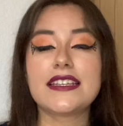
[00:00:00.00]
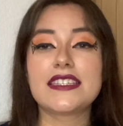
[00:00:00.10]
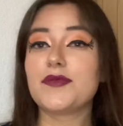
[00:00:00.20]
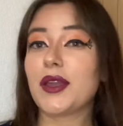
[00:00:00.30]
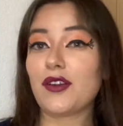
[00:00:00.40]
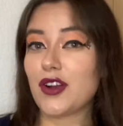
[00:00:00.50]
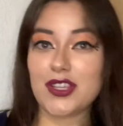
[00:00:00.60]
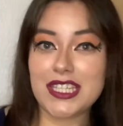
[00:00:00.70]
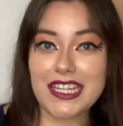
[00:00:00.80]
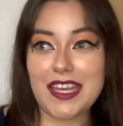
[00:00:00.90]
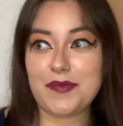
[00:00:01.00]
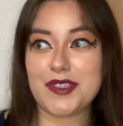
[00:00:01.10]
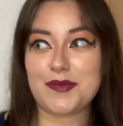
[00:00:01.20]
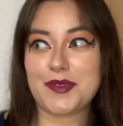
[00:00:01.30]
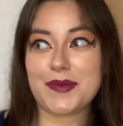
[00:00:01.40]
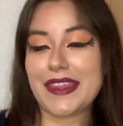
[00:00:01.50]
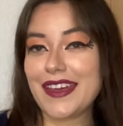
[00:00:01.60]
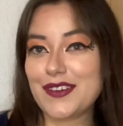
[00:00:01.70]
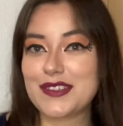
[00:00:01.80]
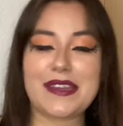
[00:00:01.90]
Si me conocen y han visto mis
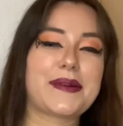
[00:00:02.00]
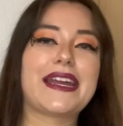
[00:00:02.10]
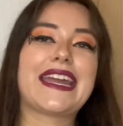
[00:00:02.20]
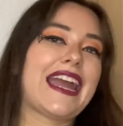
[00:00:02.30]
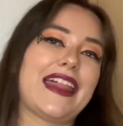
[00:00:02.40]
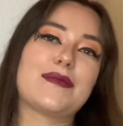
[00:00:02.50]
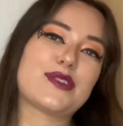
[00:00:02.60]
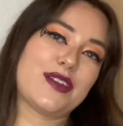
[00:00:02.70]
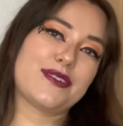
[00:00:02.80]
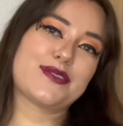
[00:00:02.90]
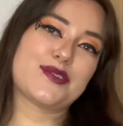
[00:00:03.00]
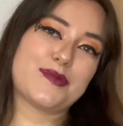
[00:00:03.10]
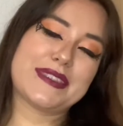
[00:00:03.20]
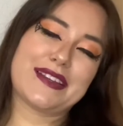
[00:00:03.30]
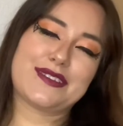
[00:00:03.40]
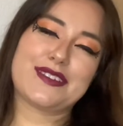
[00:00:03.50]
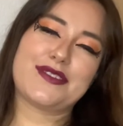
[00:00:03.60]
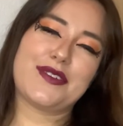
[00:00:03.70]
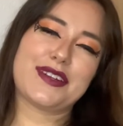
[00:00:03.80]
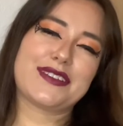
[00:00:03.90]
videos, sabrán que Adam Driver es uno de mis actores
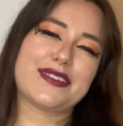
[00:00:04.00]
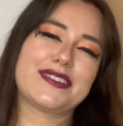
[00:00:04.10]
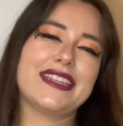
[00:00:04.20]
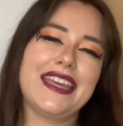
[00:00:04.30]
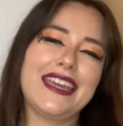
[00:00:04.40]
favoritos